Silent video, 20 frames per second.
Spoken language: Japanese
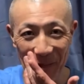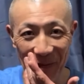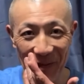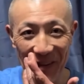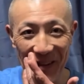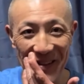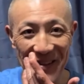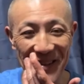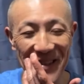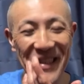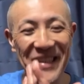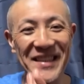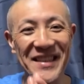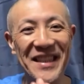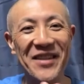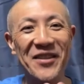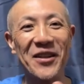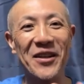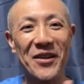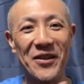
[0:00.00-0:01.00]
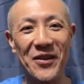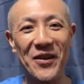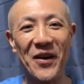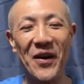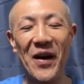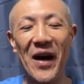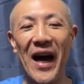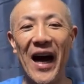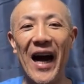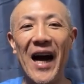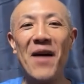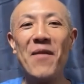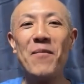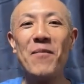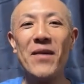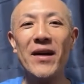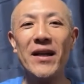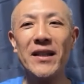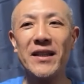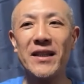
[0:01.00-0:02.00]
すげえ近くなんだけどあん
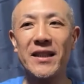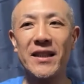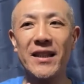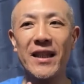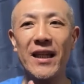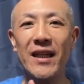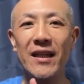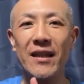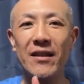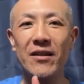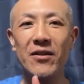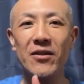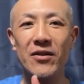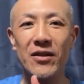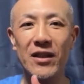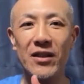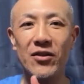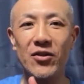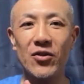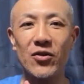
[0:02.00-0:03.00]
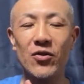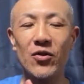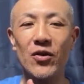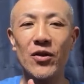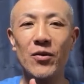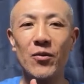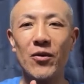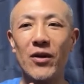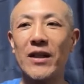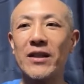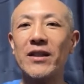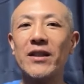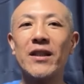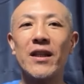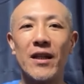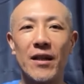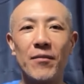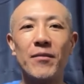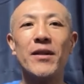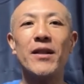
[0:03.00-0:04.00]
まり近くにずっといてもおかしいか
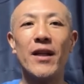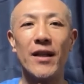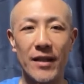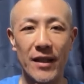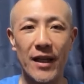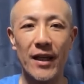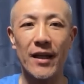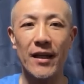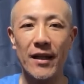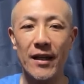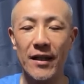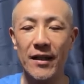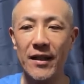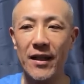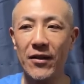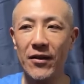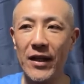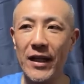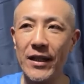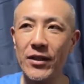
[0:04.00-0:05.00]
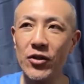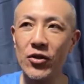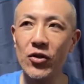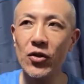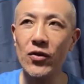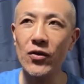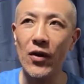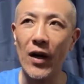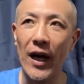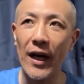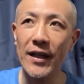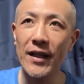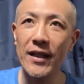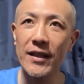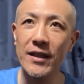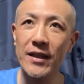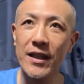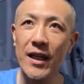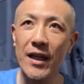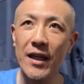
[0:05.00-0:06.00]
なみたいなだからなんかちょっと話
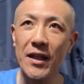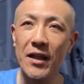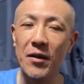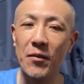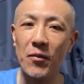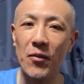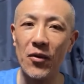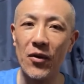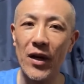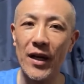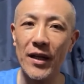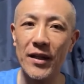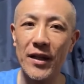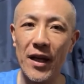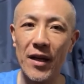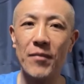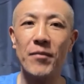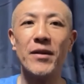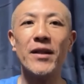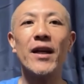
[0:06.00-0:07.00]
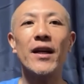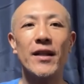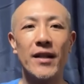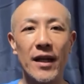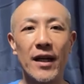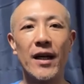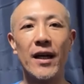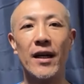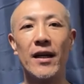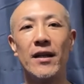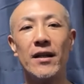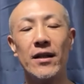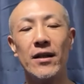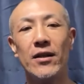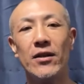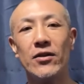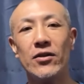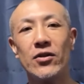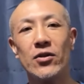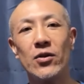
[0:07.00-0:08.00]
しかけてもらいたいみたいな
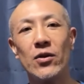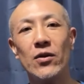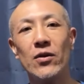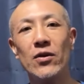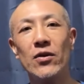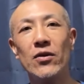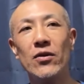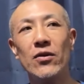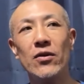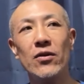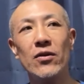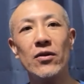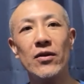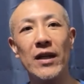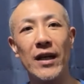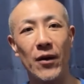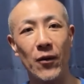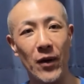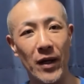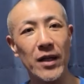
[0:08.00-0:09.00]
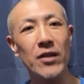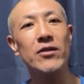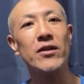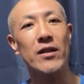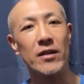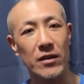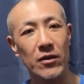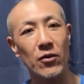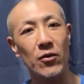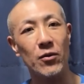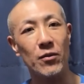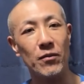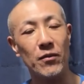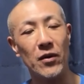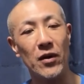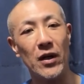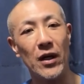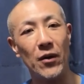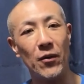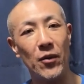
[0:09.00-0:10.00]
そういうなんかわかるじゃないですか俺
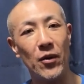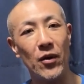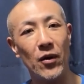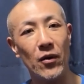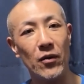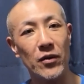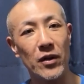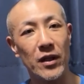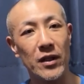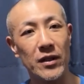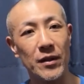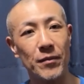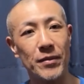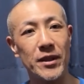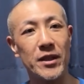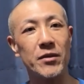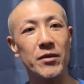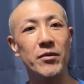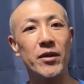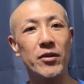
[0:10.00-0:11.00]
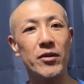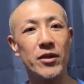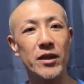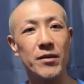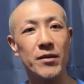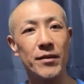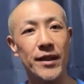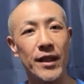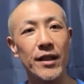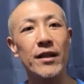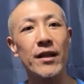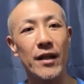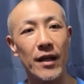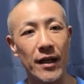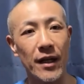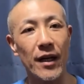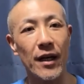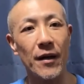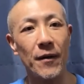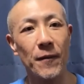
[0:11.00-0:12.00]
あもうなんかやっぱ渋谷の CM だったか
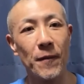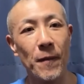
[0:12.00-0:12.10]
ら